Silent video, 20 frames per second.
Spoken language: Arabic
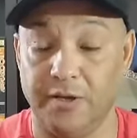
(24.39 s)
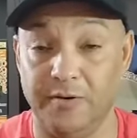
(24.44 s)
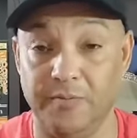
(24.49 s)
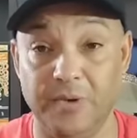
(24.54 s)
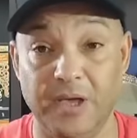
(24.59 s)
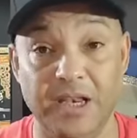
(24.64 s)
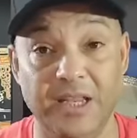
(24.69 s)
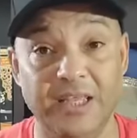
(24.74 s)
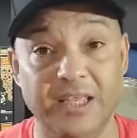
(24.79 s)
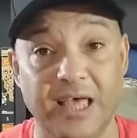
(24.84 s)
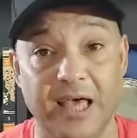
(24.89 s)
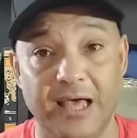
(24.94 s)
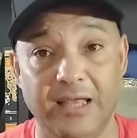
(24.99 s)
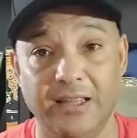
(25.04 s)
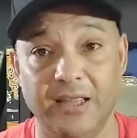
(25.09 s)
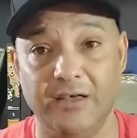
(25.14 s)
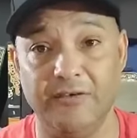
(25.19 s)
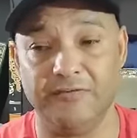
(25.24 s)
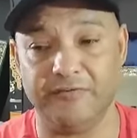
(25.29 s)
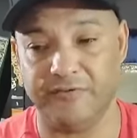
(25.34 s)
يبقى ليك
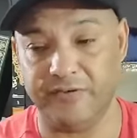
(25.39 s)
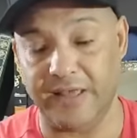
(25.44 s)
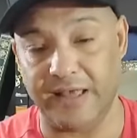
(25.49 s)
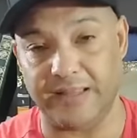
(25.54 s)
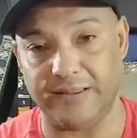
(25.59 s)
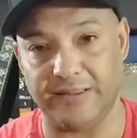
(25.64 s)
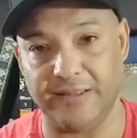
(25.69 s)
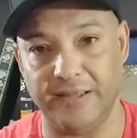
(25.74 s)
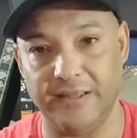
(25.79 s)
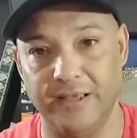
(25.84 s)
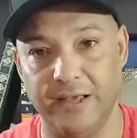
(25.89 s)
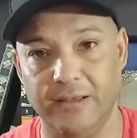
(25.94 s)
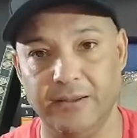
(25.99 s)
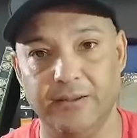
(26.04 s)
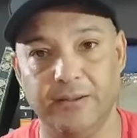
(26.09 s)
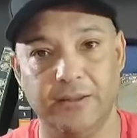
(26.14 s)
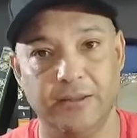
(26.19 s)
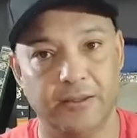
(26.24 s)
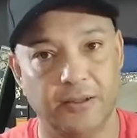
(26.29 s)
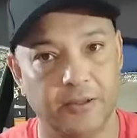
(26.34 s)
أهداف في أندية
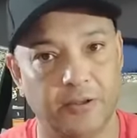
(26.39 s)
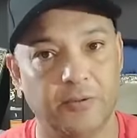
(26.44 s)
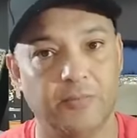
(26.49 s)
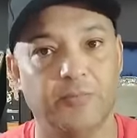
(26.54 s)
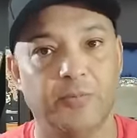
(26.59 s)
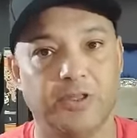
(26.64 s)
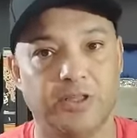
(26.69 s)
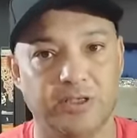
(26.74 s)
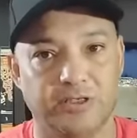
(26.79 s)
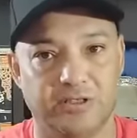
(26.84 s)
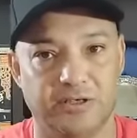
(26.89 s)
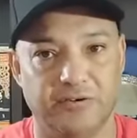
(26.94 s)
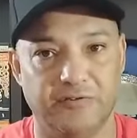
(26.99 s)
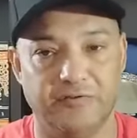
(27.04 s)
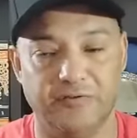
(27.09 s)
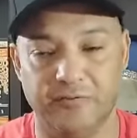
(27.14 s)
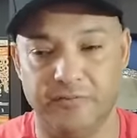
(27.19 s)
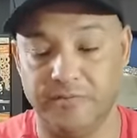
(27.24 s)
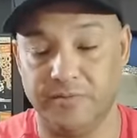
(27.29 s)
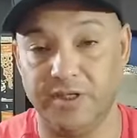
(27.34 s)
بتصرف
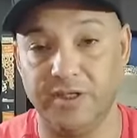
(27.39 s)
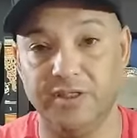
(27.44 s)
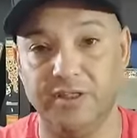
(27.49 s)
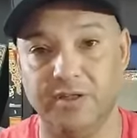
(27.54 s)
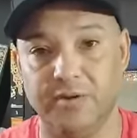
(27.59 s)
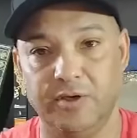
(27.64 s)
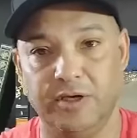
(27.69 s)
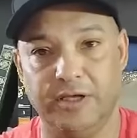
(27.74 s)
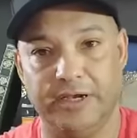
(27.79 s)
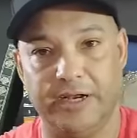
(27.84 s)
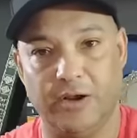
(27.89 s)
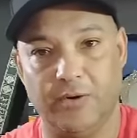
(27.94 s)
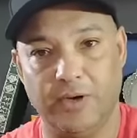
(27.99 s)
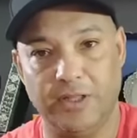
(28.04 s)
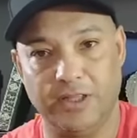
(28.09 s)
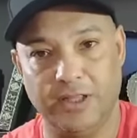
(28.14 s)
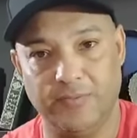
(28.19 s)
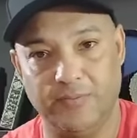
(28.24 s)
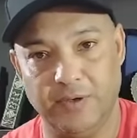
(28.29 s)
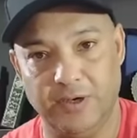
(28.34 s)
بتدي
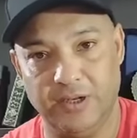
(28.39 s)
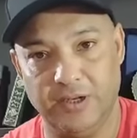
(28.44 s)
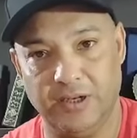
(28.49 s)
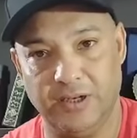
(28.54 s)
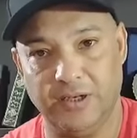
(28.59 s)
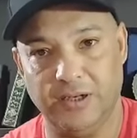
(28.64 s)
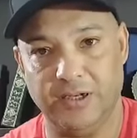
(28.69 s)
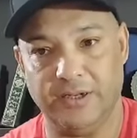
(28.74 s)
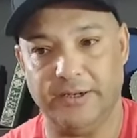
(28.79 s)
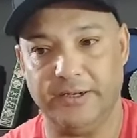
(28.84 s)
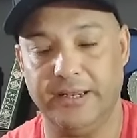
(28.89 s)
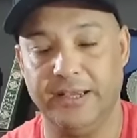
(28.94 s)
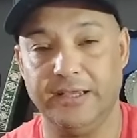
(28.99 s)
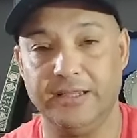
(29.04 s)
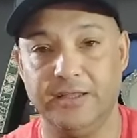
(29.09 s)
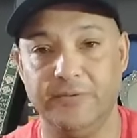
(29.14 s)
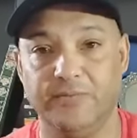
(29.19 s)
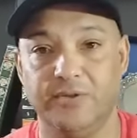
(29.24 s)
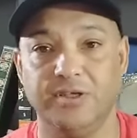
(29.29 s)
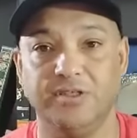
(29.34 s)
رواتب
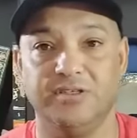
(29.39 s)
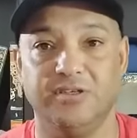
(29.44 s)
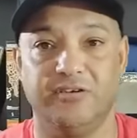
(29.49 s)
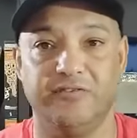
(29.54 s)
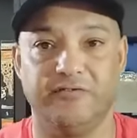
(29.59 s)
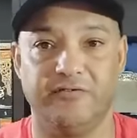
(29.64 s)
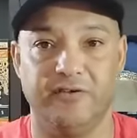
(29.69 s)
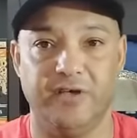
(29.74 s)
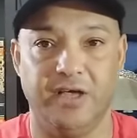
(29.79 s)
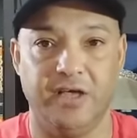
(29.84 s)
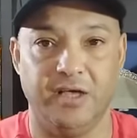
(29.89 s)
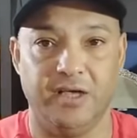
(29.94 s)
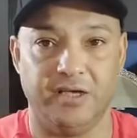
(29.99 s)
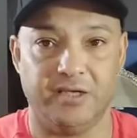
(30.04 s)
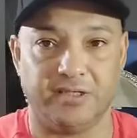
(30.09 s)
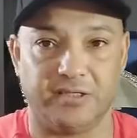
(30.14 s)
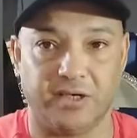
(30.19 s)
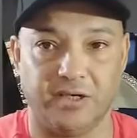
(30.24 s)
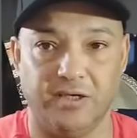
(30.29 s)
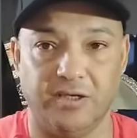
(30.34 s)
للنادي بتصرف
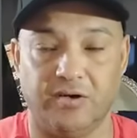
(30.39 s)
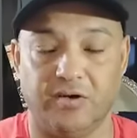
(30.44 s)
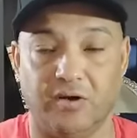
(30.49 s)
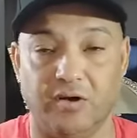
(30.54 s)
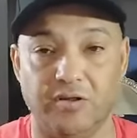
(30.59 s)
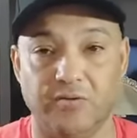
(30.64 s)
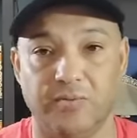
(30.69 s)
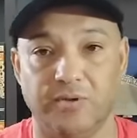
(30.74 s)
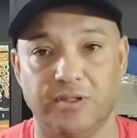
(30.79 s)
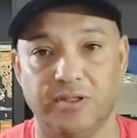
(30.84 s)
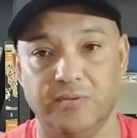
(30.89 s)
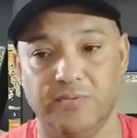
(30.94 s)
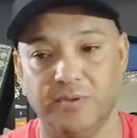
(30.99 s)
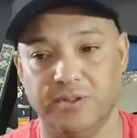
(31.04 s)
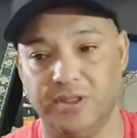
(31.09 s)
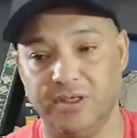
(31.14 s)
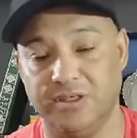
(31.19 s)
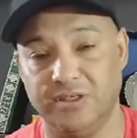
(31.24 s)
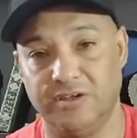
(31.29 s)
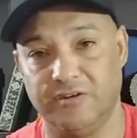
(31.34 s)
سيارات
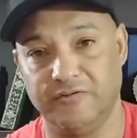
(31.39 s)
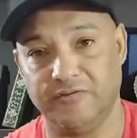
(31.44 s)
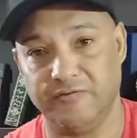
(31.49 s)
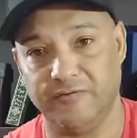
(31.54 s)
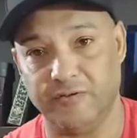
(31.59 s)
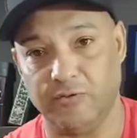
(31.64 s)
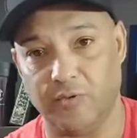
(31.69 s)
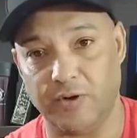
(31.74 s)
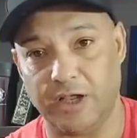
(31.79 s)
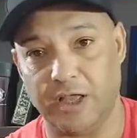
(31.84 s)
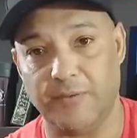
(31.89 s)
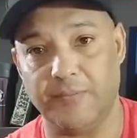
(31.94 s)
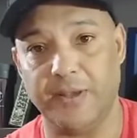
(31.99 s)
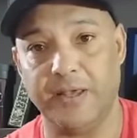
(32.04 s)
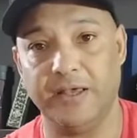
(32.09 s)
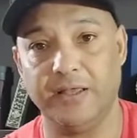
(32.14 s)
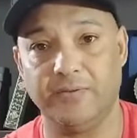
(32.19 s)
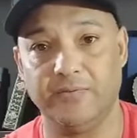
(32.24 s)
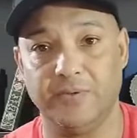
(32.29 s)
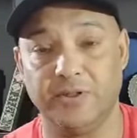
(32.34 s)
بتصرف
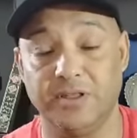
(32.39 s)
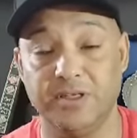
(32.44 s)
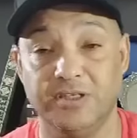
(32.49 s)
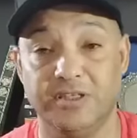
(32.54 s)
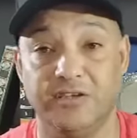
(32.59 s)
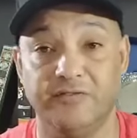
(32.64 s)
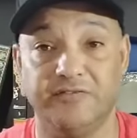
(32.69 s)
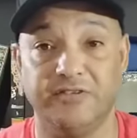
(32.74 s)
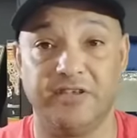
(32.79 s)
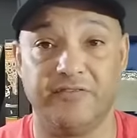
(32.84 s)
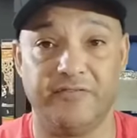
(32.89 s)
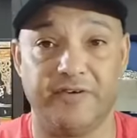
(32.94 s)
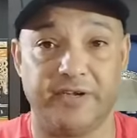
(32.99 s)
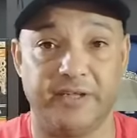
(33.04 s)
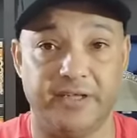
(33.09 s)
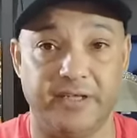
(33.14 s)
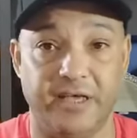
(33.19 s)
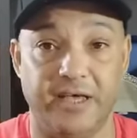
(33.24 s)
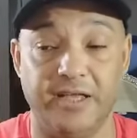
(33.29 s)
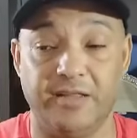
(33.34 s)
وجبات بتصرف
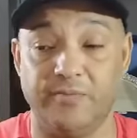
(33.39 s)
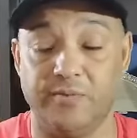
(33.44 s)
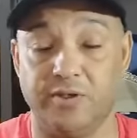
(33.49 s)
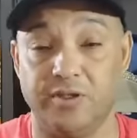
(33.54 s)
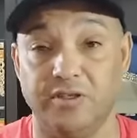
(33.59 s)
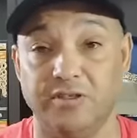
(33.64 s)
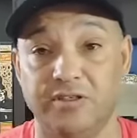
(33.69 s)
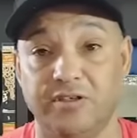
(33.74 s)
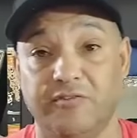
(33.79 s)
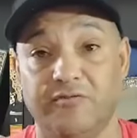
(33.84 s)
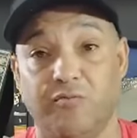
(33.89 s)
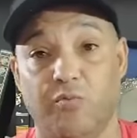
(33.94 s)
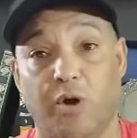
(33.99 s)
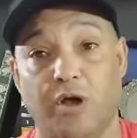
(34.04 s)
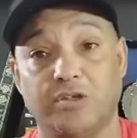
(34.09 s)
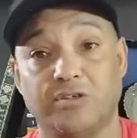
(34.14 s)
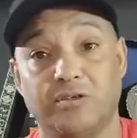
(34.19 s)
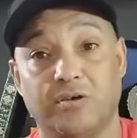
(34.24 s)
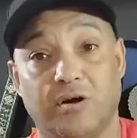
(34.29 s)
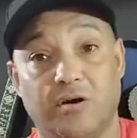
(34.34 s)
سفريات بتصرف
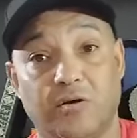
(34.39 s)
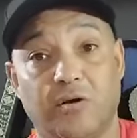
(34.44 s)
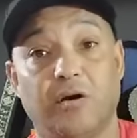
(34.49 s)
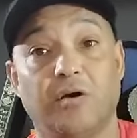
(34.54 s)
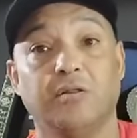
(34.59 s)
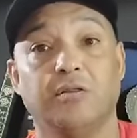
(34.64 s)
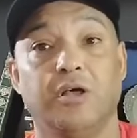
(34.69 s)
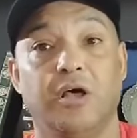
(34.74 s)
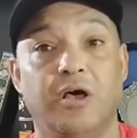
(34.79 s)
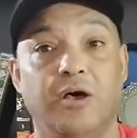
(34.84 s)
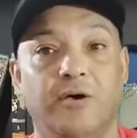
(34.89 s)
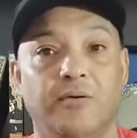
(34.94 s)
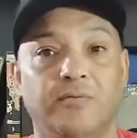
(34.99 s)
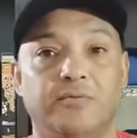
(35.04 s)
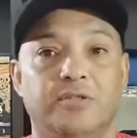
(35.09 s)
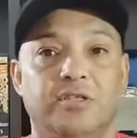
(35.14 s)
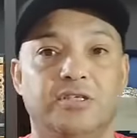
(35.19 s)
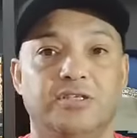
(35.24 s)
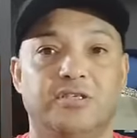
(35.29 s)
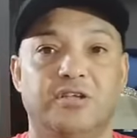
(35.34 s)
معسكرات
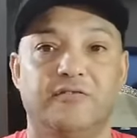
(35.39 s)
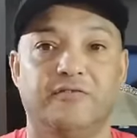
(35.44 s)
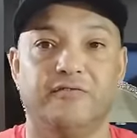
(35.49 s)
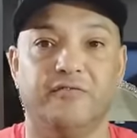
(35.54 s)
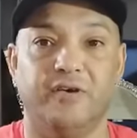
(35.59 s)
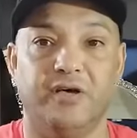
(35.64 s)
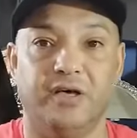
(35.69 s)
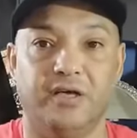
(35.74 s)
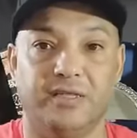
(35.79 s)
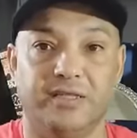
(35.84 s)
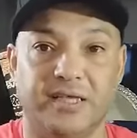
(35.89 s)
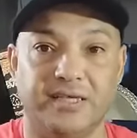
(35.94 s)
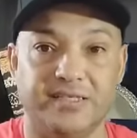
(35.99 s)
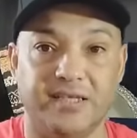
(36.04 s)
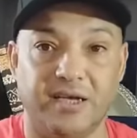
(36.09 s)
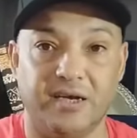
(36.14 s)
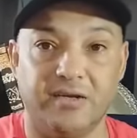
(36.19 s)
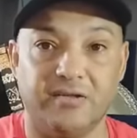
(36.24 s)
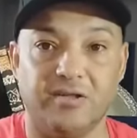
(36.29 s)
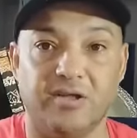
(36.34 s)
تصرف آه،
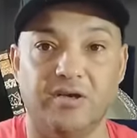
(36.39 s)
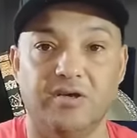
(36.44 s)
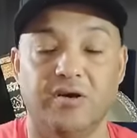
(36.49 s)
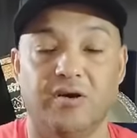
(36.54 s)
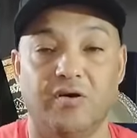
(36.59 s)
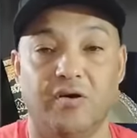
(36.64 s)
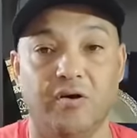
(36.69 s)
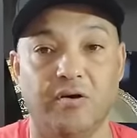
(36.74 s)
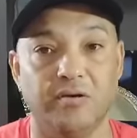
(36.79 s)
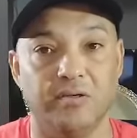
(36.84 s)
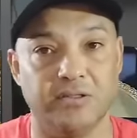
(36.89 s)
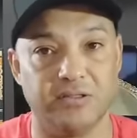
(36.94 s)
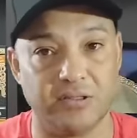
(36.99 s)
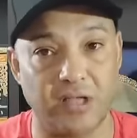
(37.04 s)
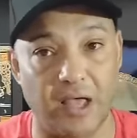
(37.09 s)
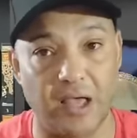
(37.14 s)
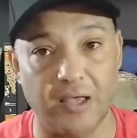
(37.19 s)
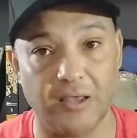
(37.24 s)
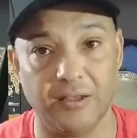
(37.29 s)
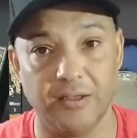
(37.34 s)
تذاكر طيران
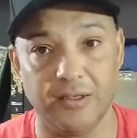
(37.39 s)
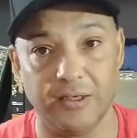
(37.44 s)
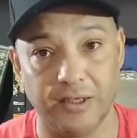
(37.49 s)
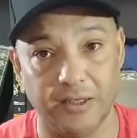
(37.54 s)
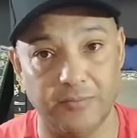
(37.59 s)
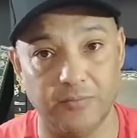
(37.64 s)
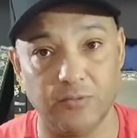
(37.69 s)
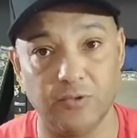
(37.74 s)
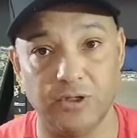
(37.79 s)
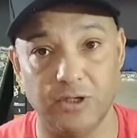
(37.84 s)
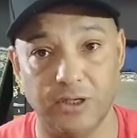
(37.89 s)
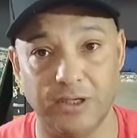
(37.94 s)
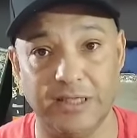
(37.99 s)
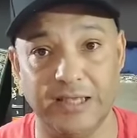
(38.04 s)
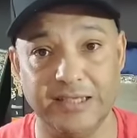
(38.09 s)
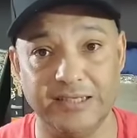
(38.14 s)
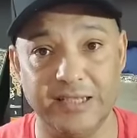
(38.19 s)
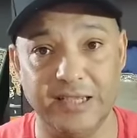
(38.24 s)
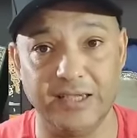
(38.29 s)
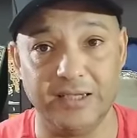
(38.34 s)
صح
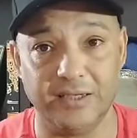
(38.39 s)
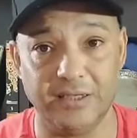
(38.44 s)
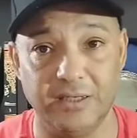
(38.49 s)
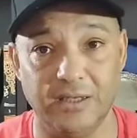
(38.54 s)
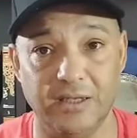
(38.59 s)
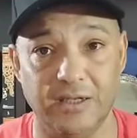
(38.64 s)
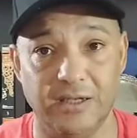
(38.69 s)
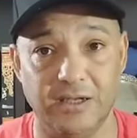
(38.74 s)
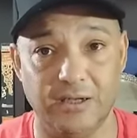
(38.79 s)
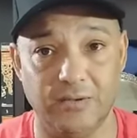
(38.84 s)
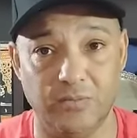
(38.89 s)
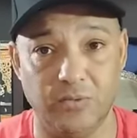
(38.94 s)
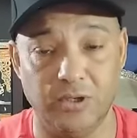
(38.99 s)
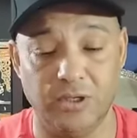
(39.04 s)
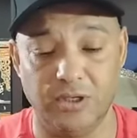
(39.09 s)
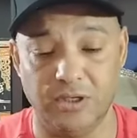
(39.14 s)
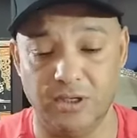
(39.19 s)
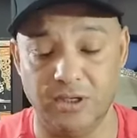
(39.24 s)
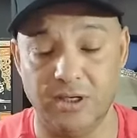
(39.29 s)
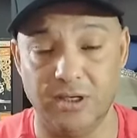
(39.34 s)
الجزائر
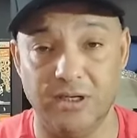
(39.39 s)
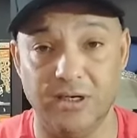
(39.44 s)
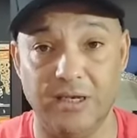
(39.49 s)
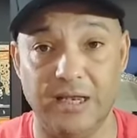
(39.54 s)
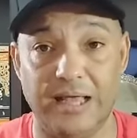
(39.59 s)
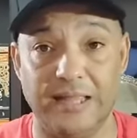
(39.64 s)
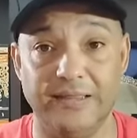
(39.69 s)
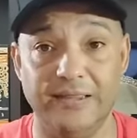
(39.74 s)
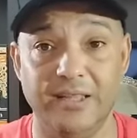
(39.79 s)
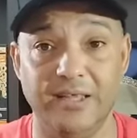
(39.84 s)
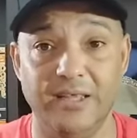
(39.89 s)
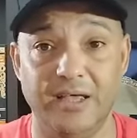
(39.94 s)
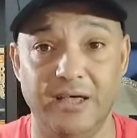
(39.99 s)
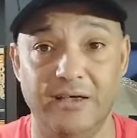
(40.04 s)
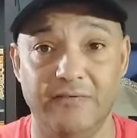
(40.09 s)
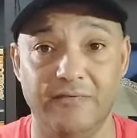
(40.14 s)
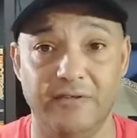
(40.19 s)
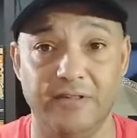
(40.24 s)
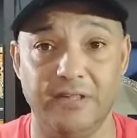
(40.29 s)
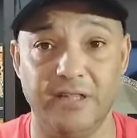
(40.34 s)

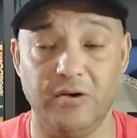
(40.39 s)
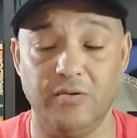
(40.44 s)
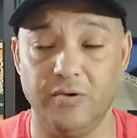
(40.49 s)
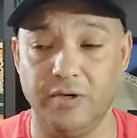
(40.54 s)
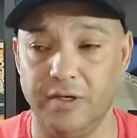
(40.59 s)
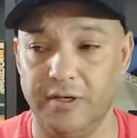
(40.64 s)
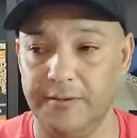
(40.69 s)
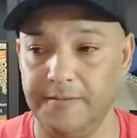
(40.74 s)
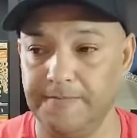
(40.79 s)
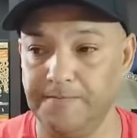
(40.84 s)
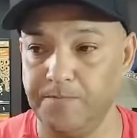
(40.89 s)
الانديه في الدوري